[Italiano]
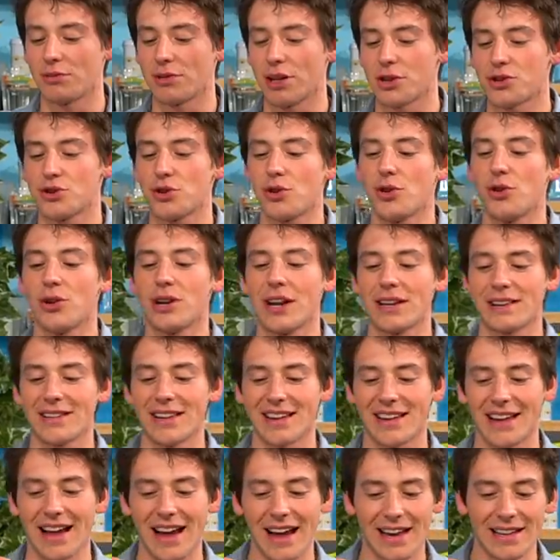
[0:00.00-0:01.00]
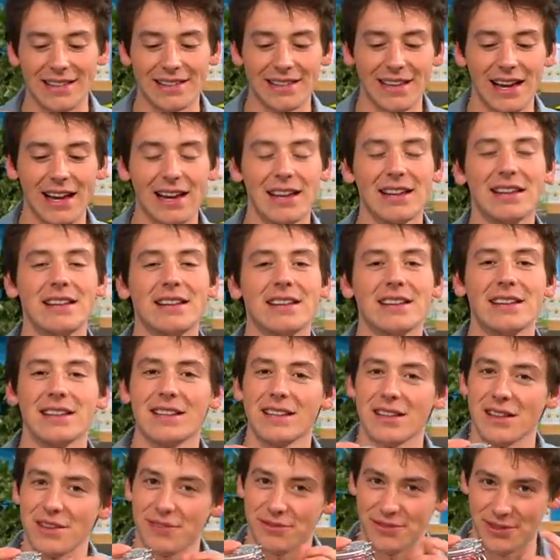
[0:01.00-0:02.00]
una cioccolata calda
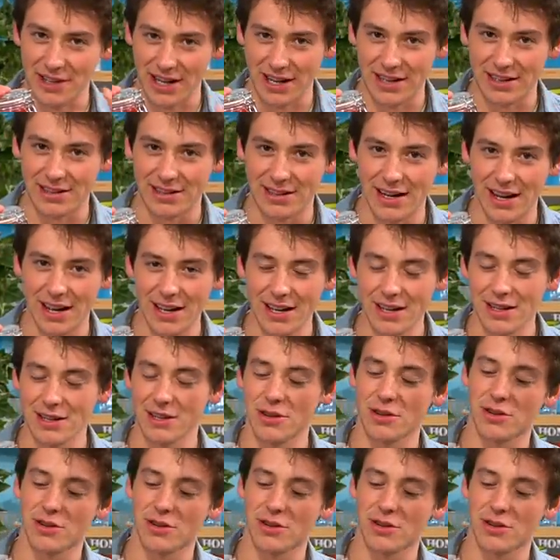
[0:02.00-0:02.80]
fredda